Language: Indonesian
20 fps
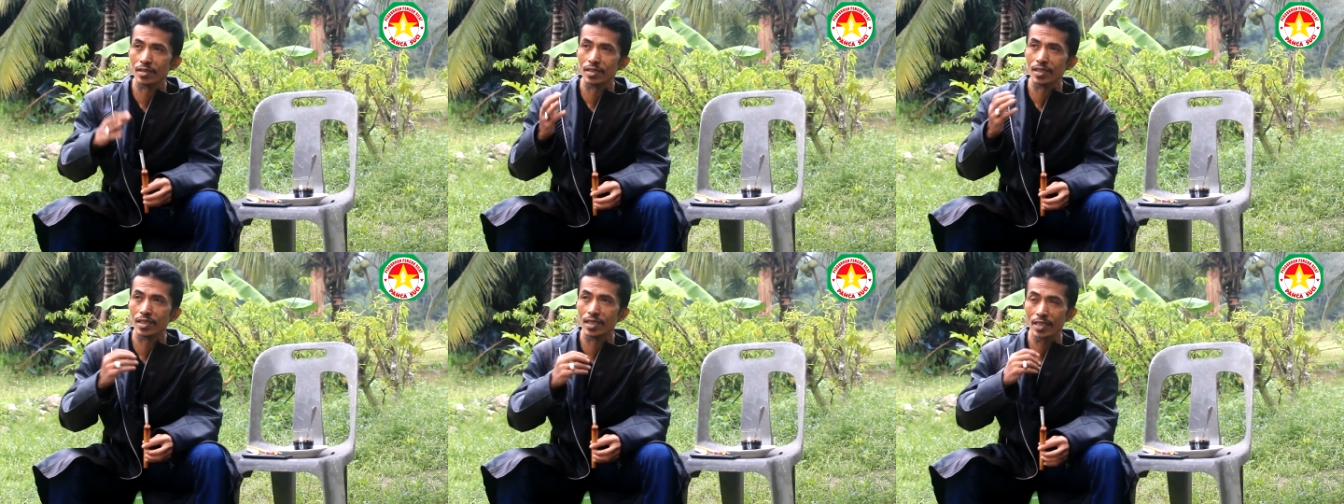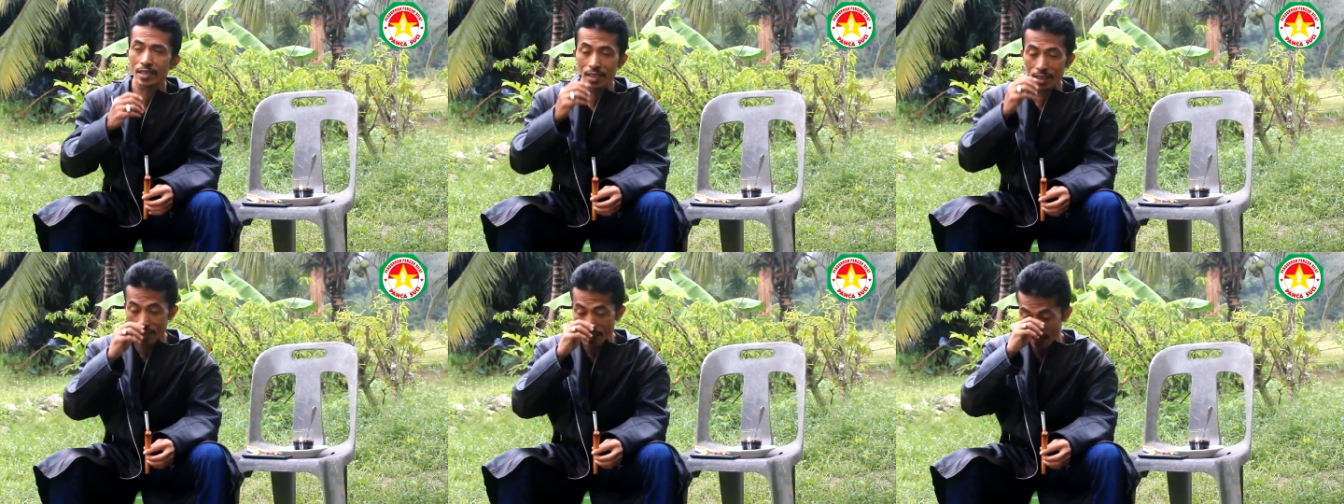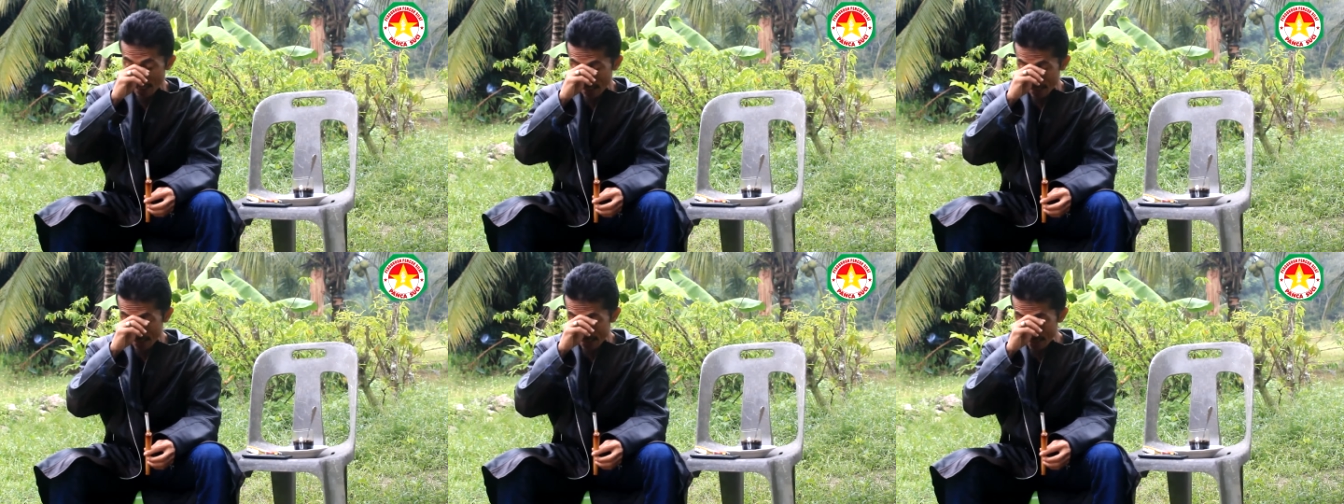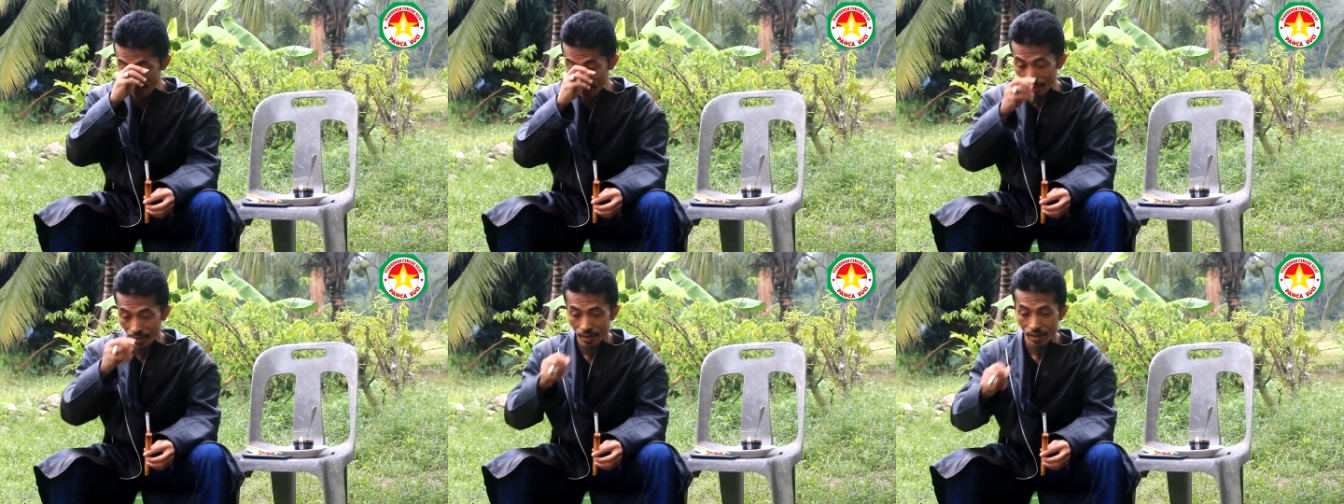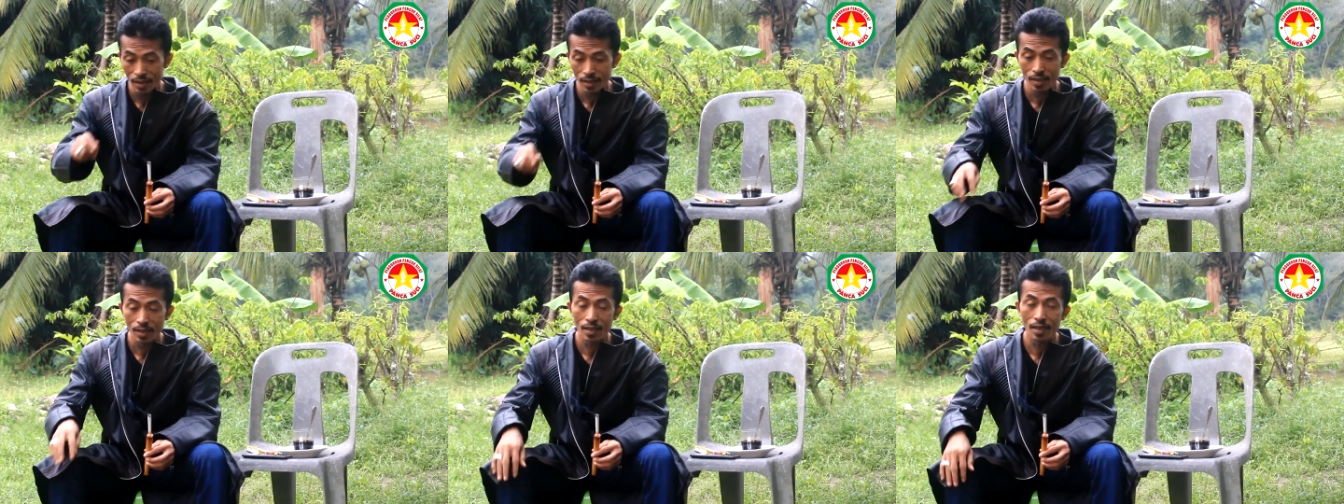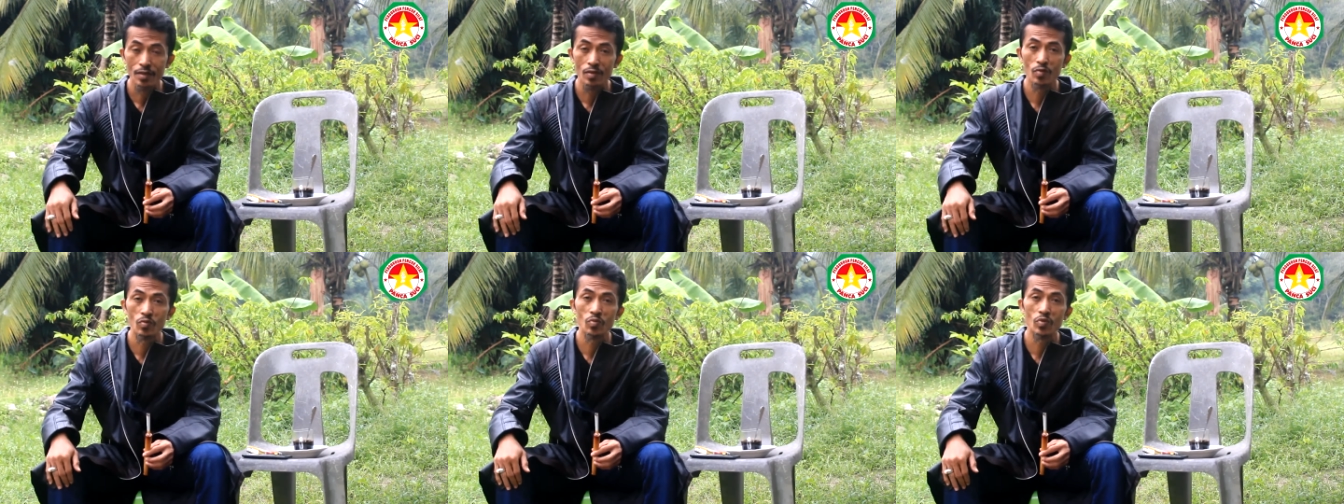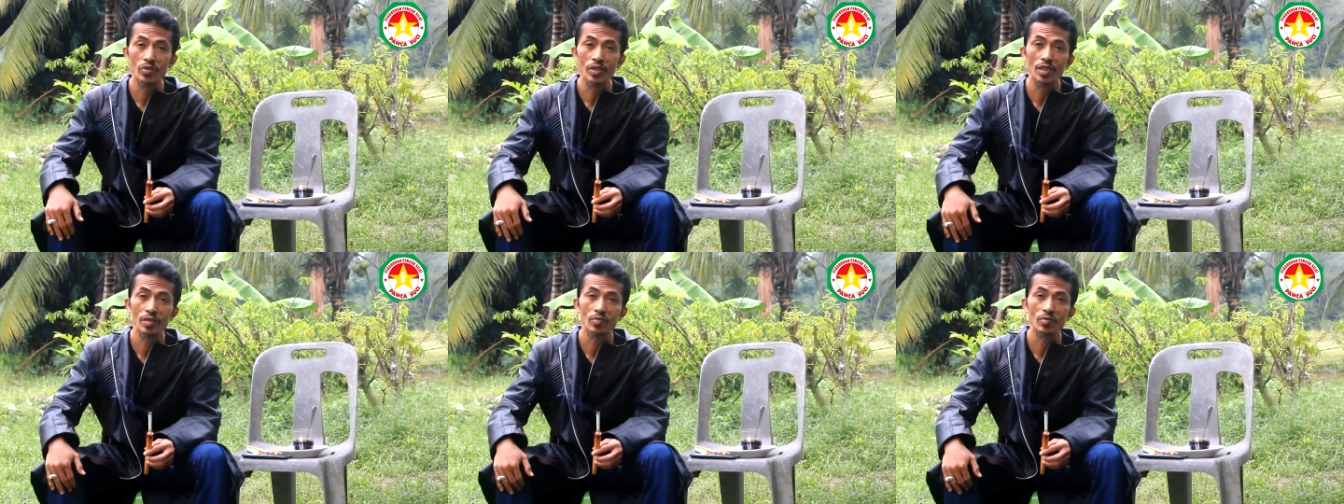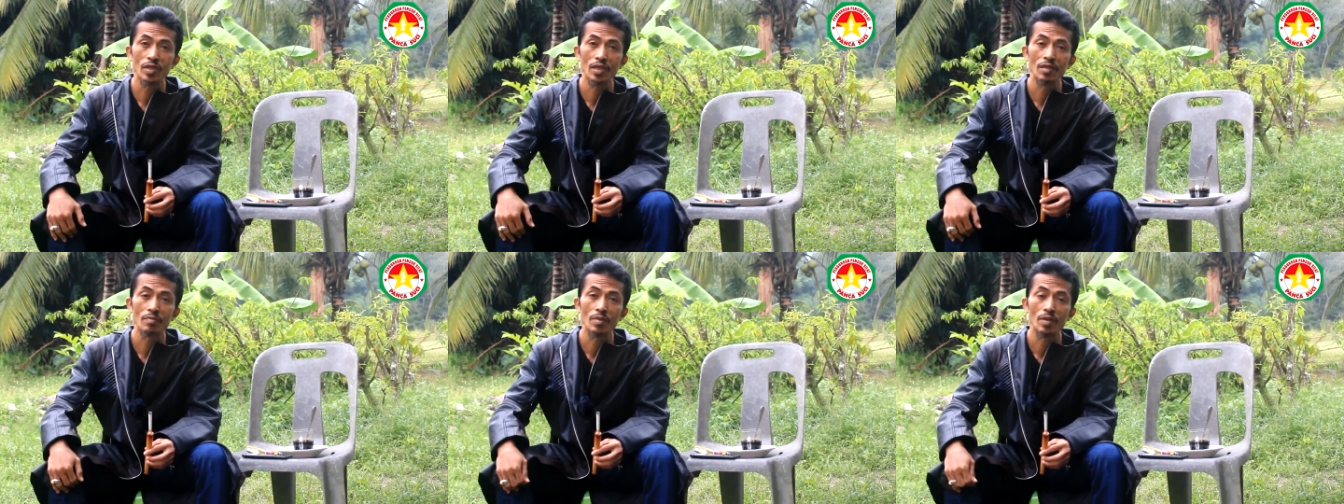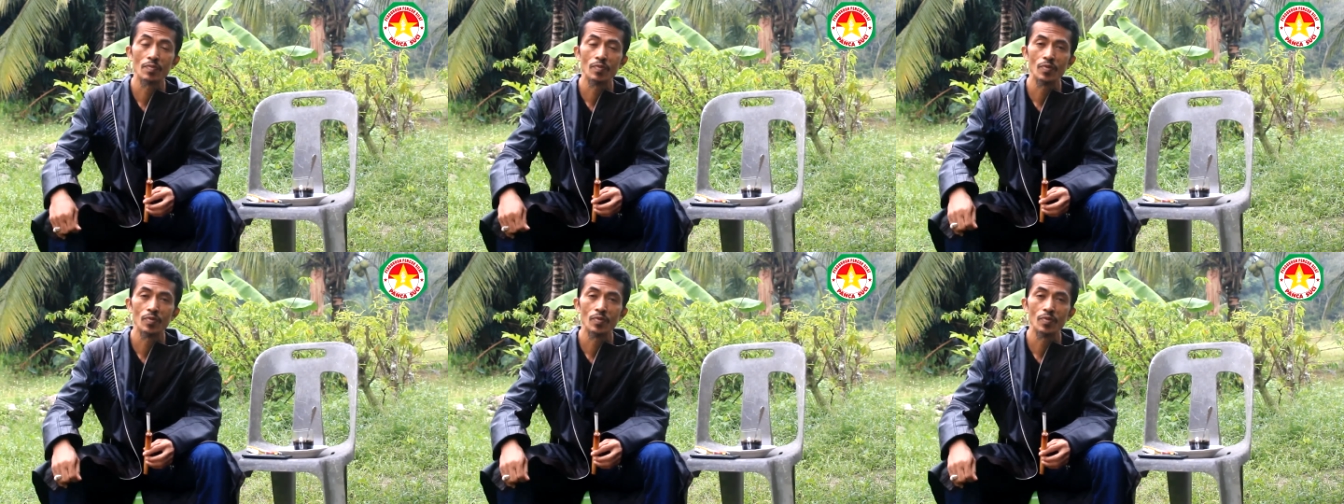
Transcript: cita-cita lagi karena umur saya sudah 50